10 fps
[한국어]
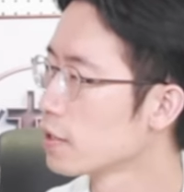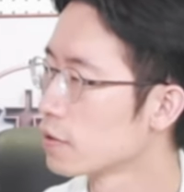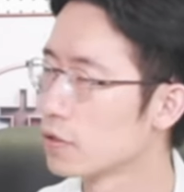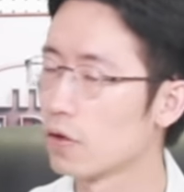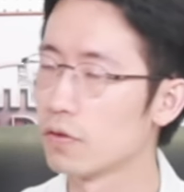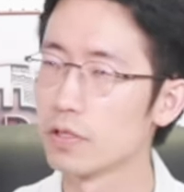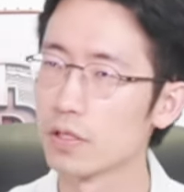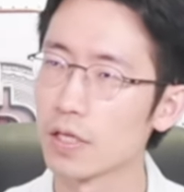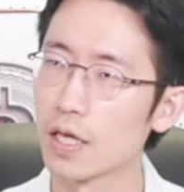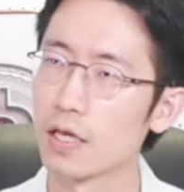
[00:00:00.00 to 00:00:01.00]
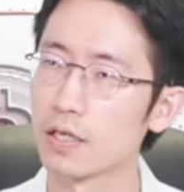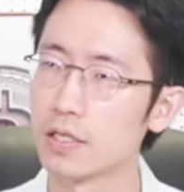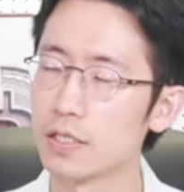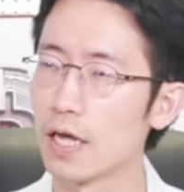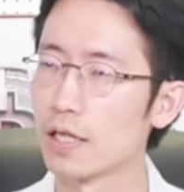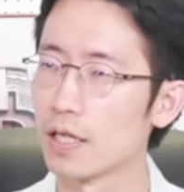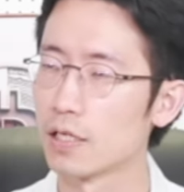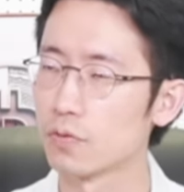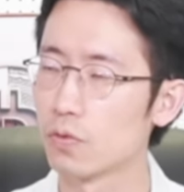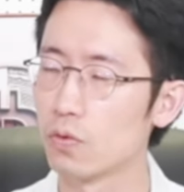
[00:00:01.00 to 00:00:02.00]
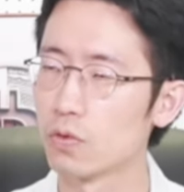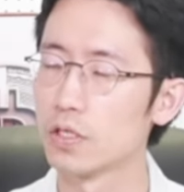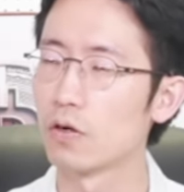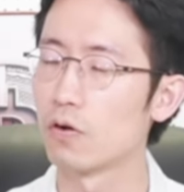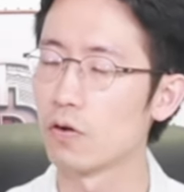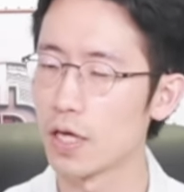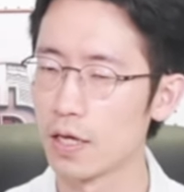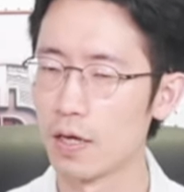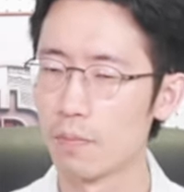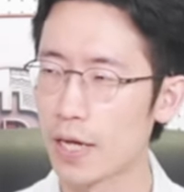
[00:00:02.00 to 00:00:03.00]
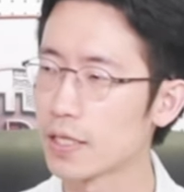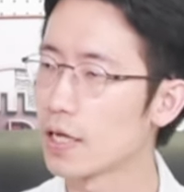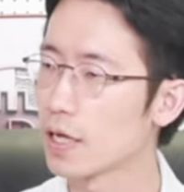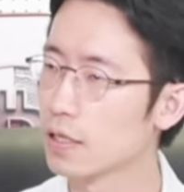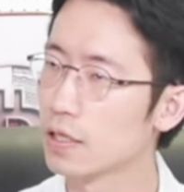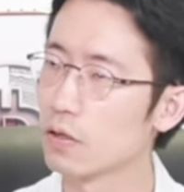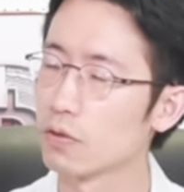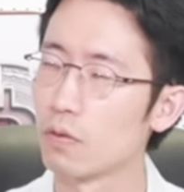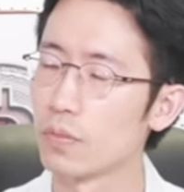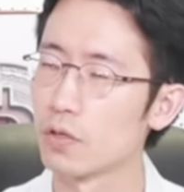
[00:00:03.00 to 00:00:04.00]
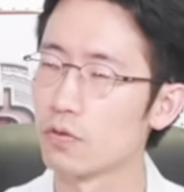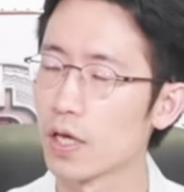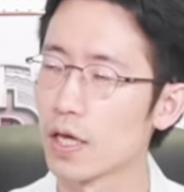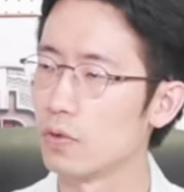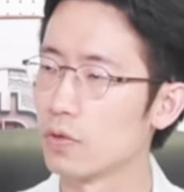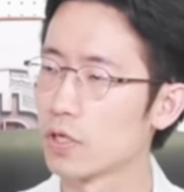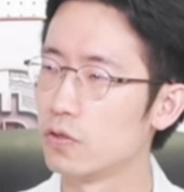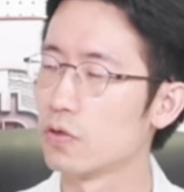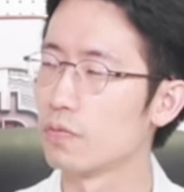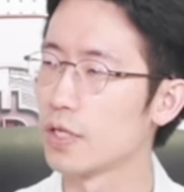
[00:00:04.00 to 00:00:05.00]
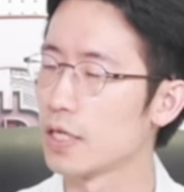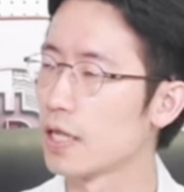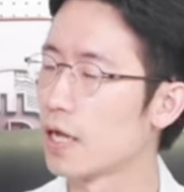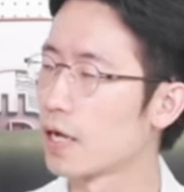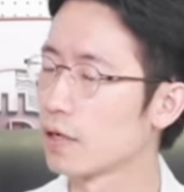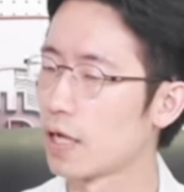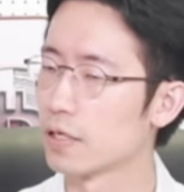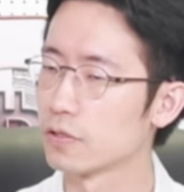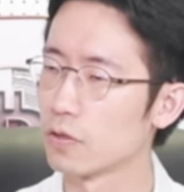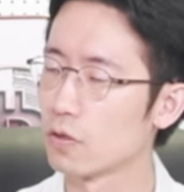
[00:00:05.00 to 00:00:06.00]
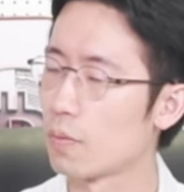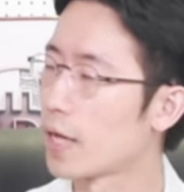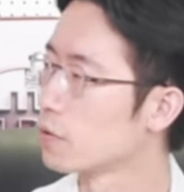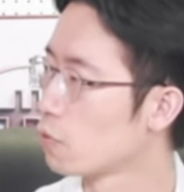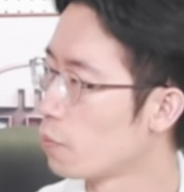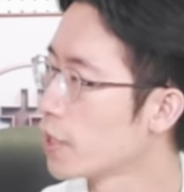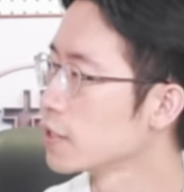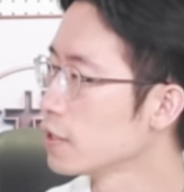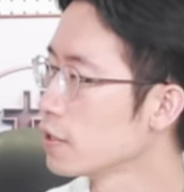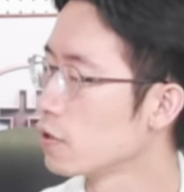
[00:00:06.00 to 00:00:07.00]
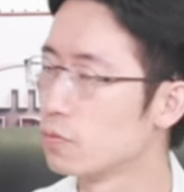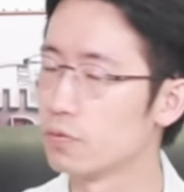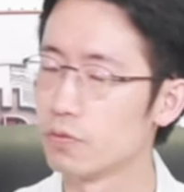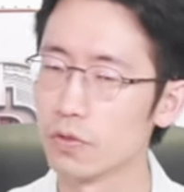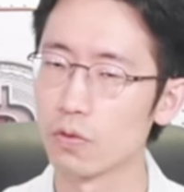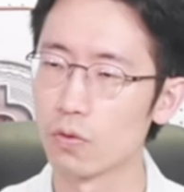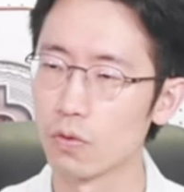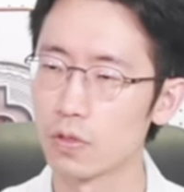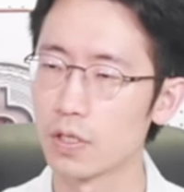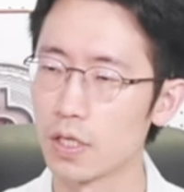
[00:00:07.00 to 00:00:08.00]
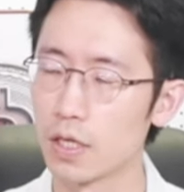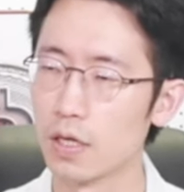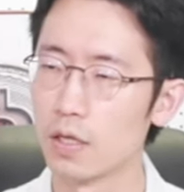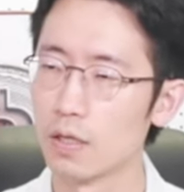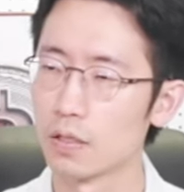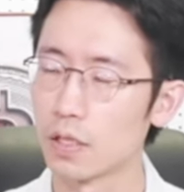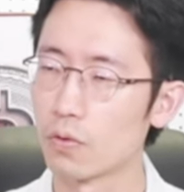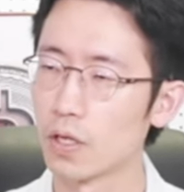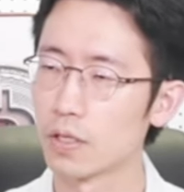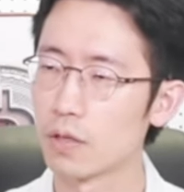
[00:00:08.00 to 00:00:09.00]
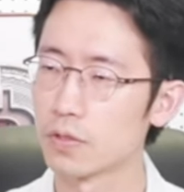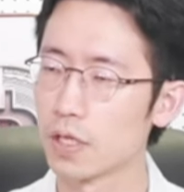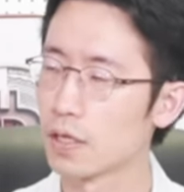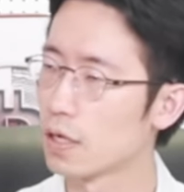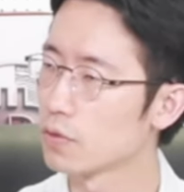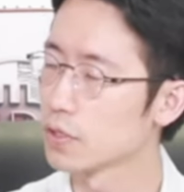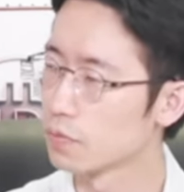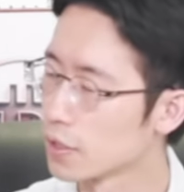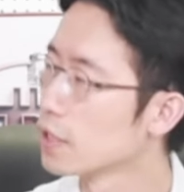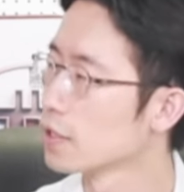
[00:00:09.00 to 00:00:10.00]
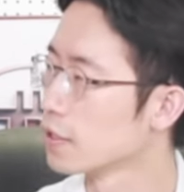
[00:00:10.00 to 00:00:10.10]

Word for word: 그런 게 크지 않았나 싶고, 그거의 바탕에는 어떤 미국의 기준금리 인하 가능성이 더 높아진 이런 부분, 이런 것들이 작용을 했다고 생각을 하고 있습니다.